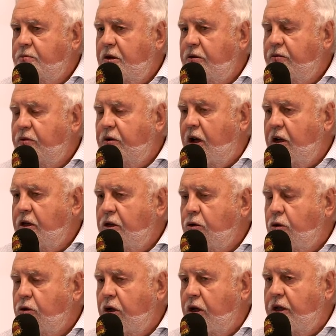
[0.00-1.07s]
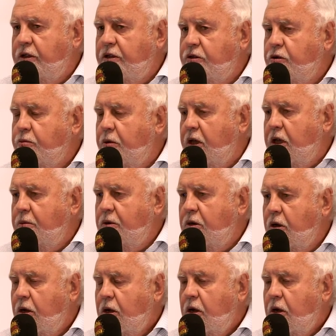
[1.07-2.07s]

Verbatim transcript: Wir waren in Konkurrenz zu Bremen.